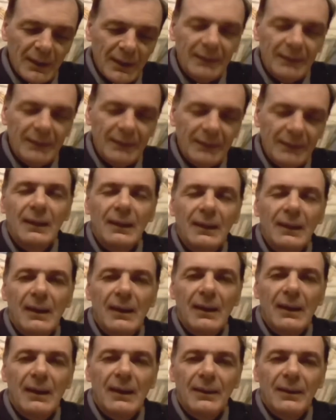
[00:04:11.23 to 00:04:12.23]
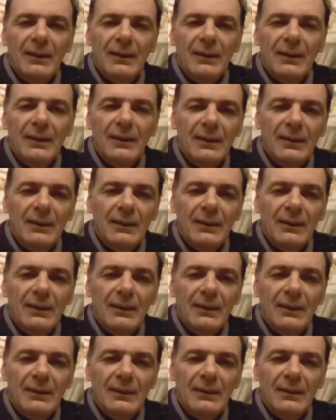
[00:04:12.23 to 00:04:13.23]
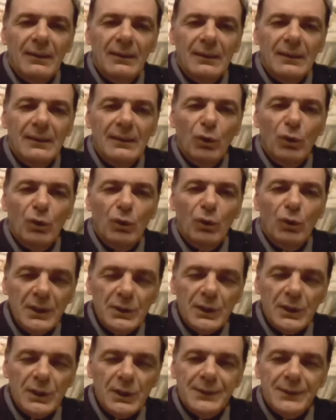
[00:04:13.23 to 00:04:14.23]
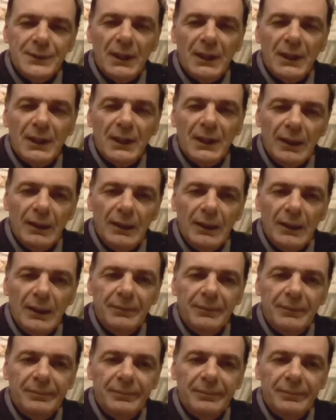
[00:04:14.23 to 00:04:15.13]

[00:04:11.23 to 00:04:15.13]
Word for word: ed ella comincia a servirli.